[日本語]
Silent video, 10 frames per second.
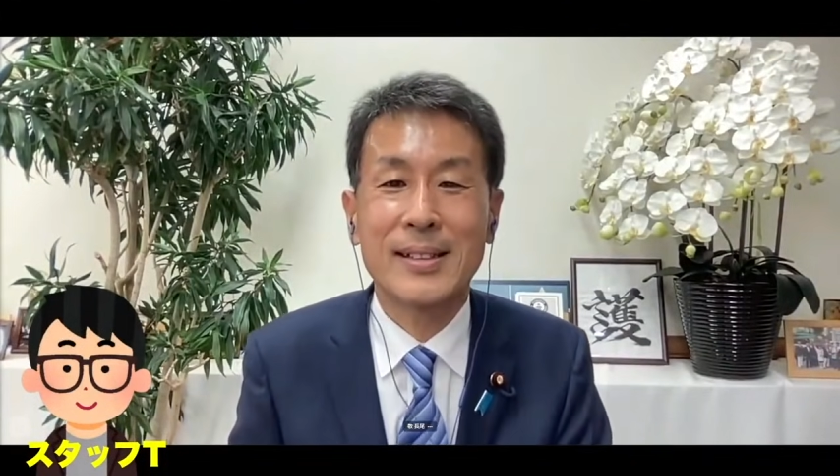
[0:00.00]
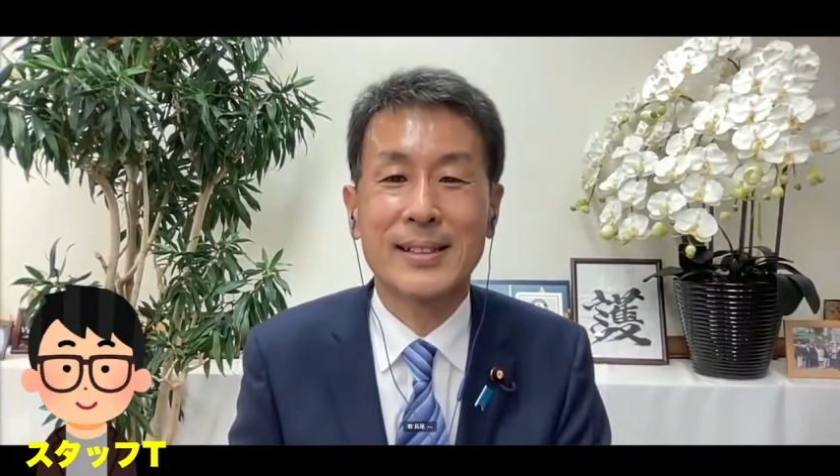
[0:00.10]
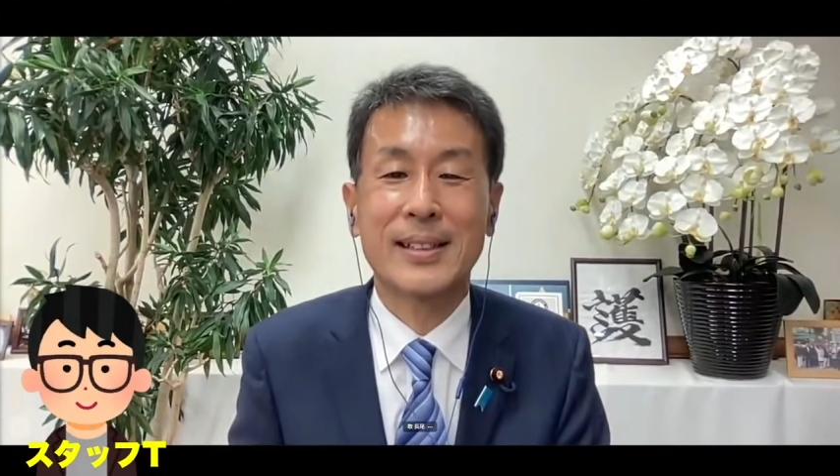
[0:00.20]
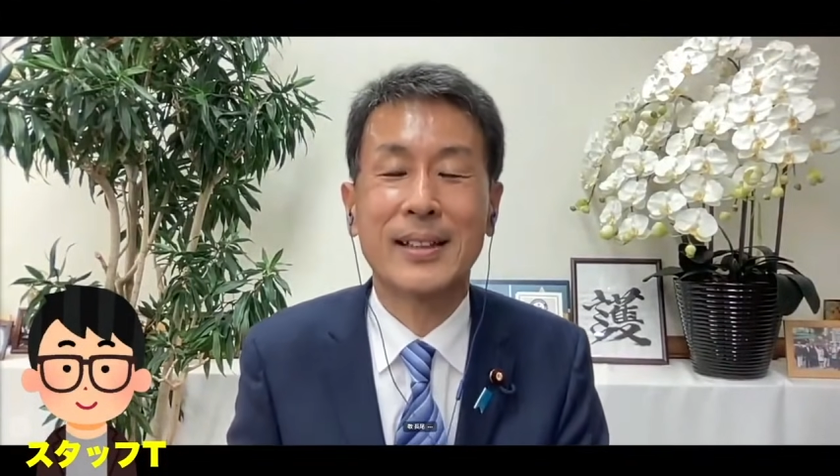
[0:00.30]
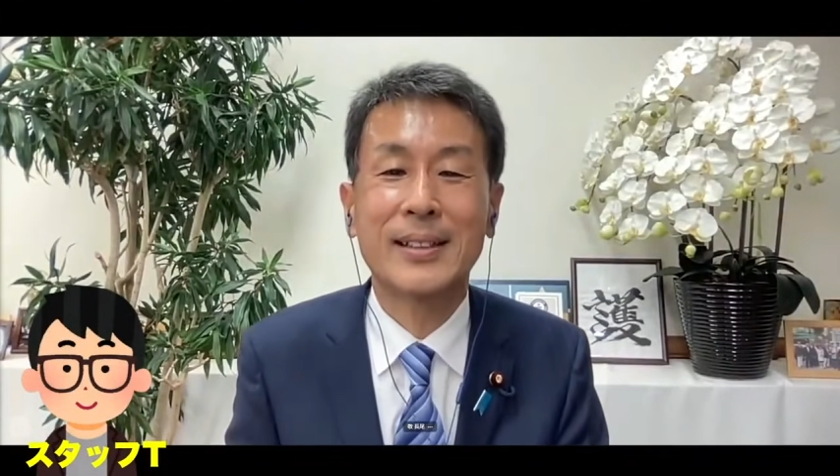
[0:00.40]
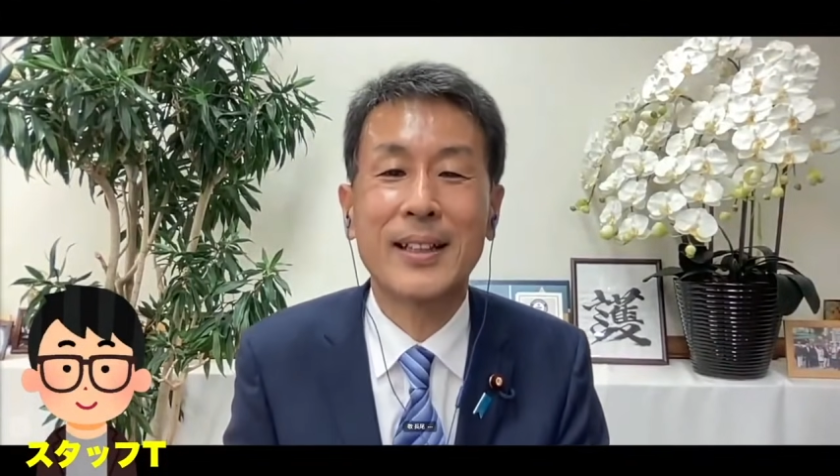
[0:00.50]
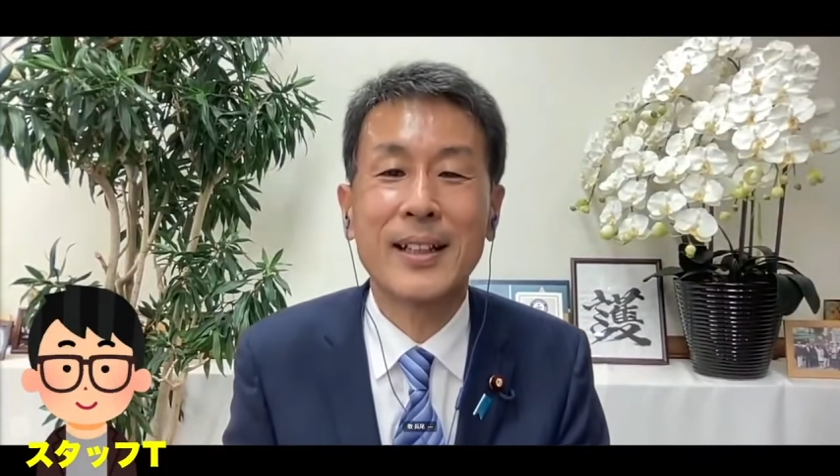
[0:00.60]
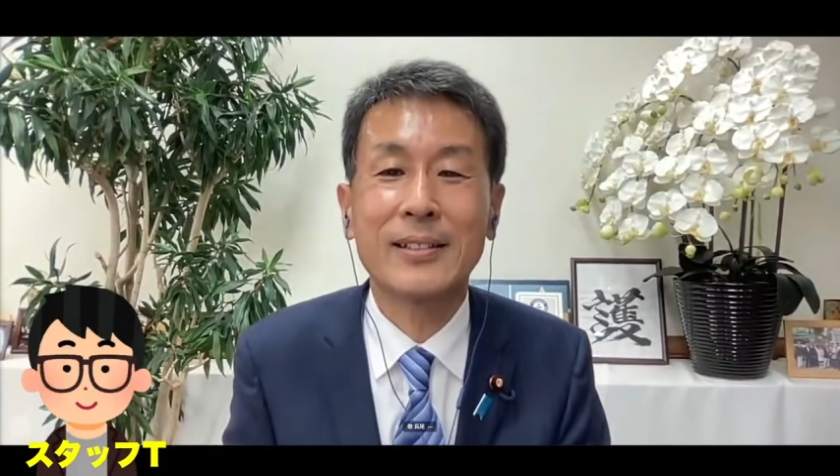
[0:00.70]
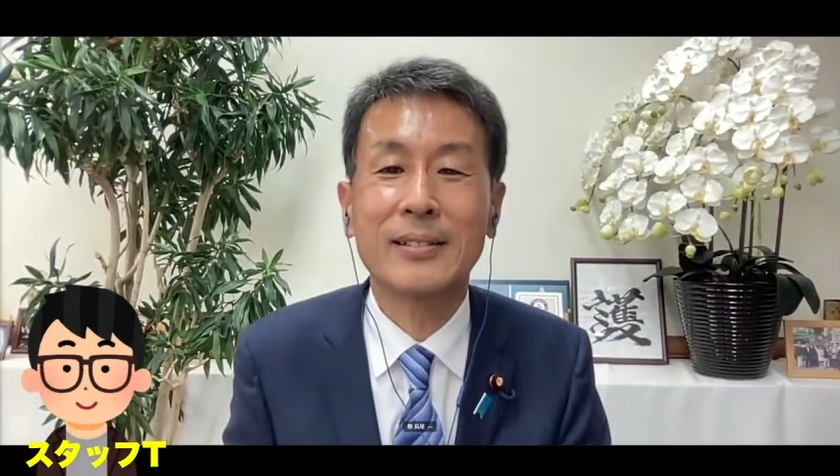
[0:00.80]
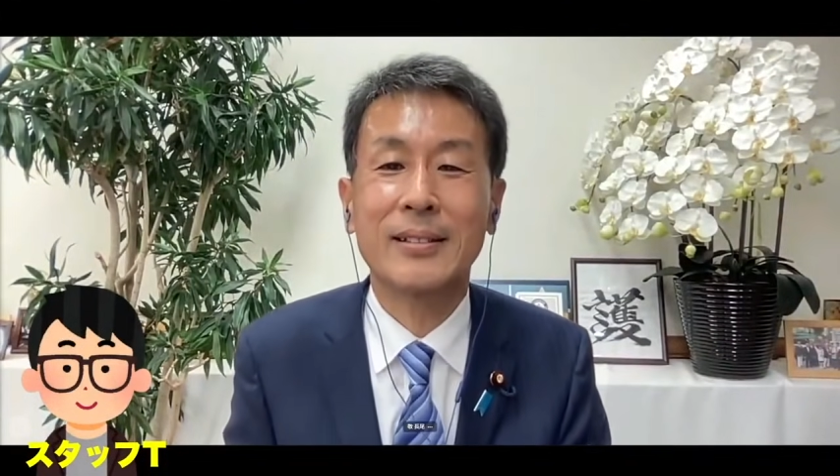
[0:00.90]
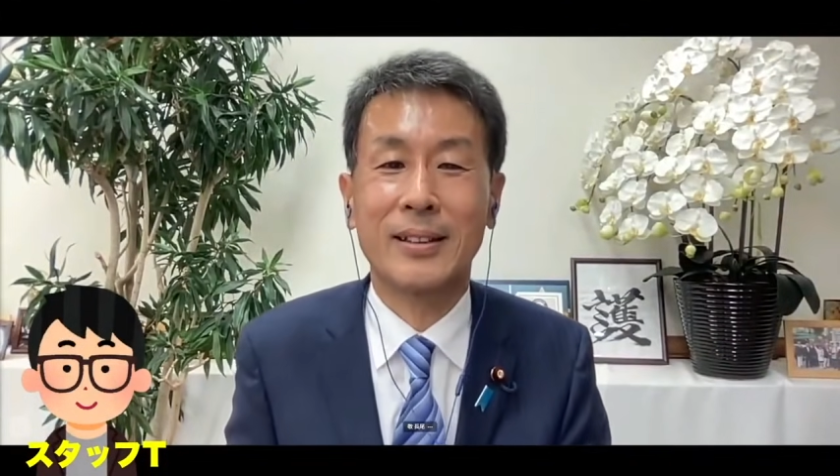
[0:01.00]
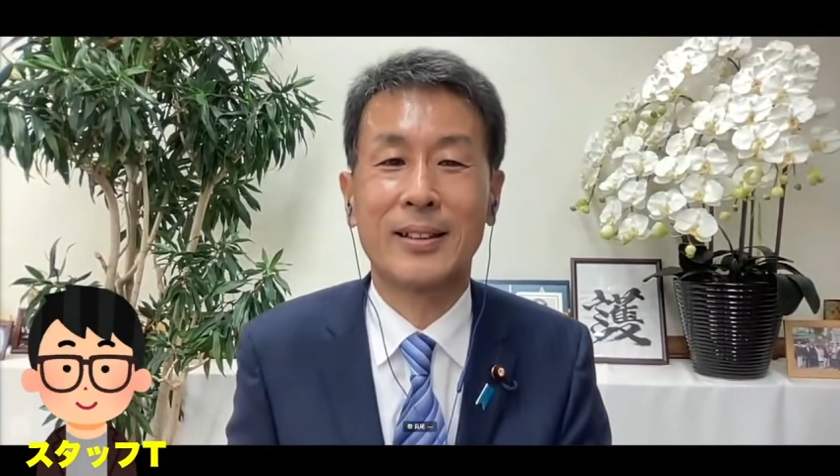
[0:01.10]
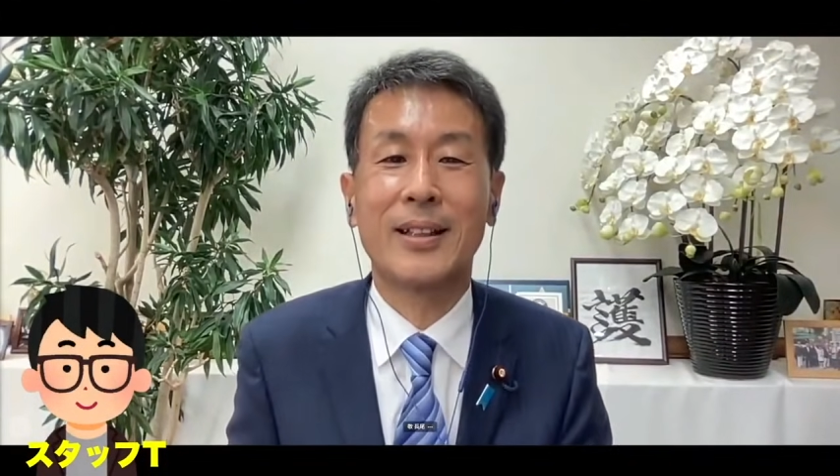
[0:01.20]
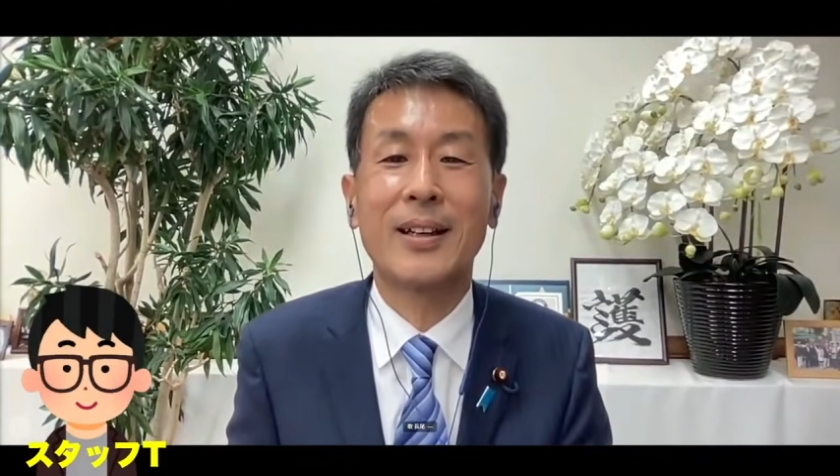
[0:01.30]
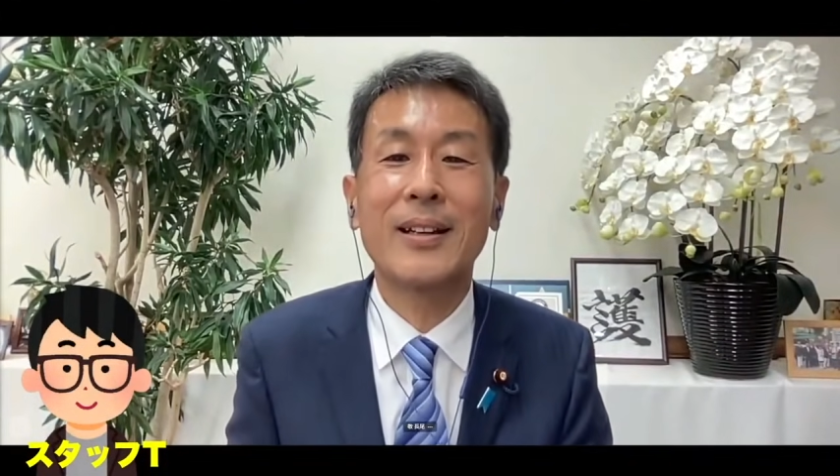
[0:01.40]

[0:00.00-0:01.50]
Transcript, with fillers: させやすい議